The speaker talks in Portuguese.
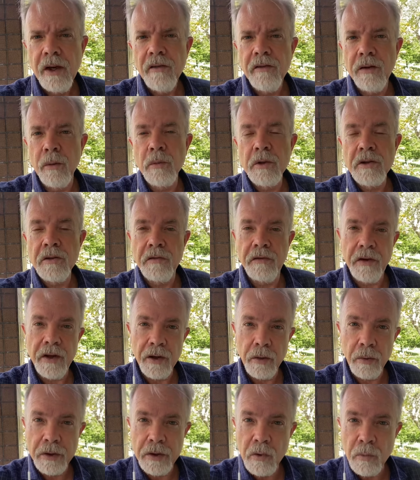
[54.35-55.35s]
Vamos
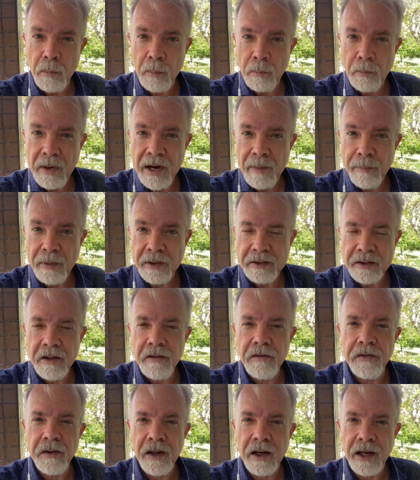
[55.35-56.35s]
ver o que o Papa tem
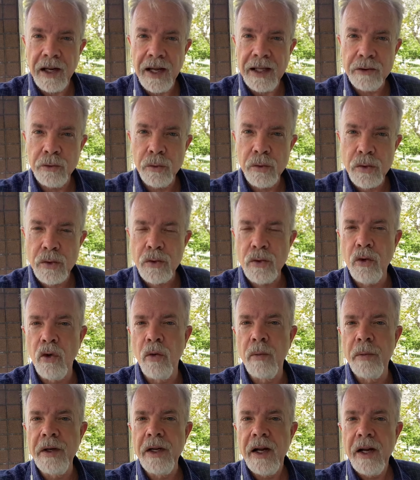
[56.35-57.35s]
falado
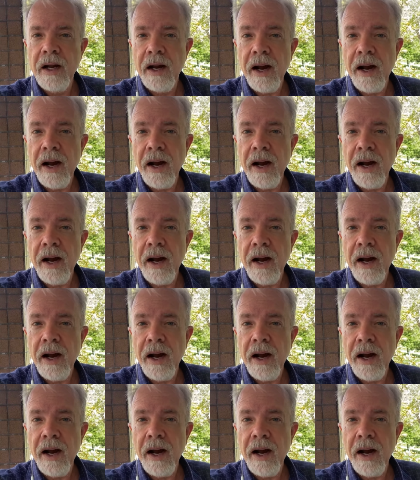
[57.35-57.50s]
sobre